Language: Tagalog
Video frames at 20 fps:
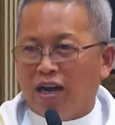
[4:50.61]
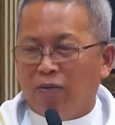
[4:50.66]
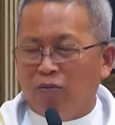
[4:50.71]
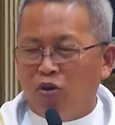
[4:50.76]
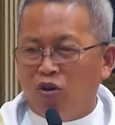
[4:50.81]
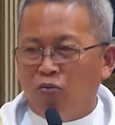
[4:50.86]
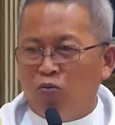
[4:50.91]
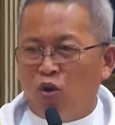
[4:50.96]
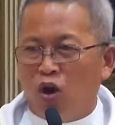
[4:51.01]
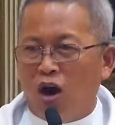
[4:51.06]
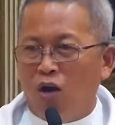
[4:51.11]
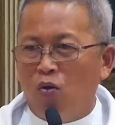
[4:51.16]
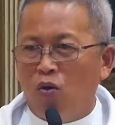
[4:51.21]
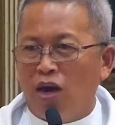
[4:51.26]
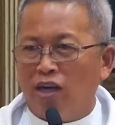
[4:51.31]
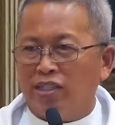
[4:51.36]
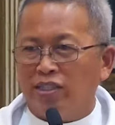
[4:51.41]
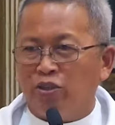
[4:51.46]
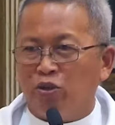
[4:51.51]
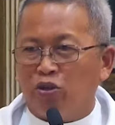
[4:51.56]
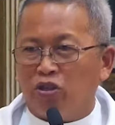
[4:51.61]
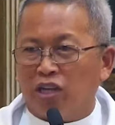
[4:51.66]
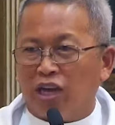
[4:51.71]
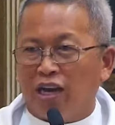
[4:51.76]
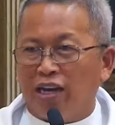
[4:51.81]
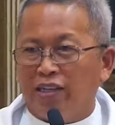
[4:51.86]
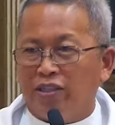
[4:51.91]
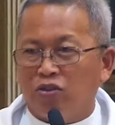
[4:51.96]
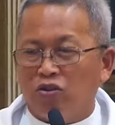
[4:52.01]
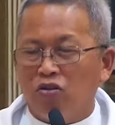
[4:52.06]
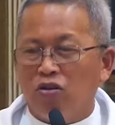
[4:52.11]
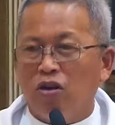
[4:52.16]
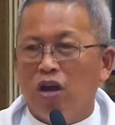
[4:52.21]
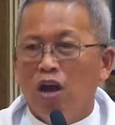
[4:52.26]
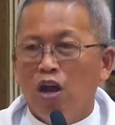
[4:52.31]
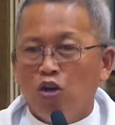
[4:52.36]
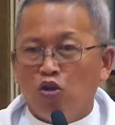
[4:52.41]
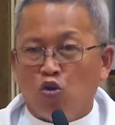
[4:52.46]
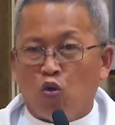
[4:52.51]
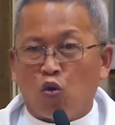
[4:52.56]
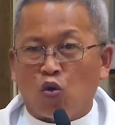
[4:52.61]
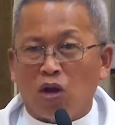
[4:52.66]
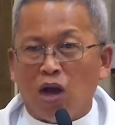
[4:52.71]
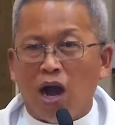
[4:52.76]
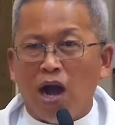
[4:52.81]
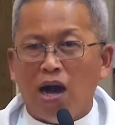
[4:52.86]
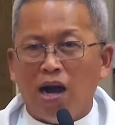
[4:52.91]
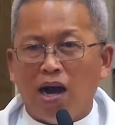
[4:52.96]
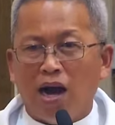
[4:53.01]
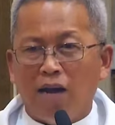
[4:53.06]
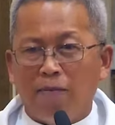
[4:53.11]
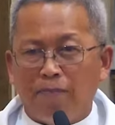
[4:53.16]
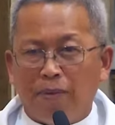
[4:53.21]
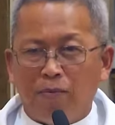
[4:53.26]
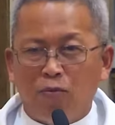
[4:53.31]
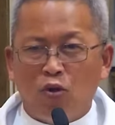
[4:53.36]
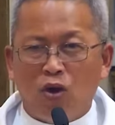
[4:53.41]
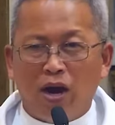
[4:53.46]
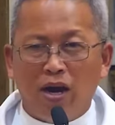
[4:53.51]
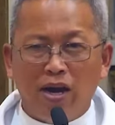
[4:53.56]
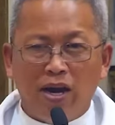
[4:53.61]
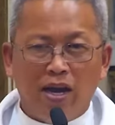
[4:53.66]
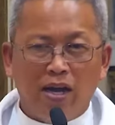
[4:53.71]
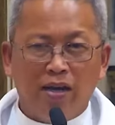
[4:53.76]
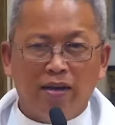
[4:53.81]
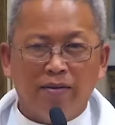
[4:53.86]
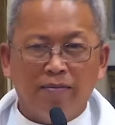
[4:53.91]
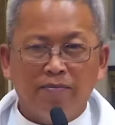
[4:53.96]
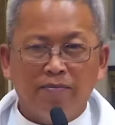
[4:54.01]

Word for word: nga mo'y muhawas Diyos kalisod, dugangan pa mo ana.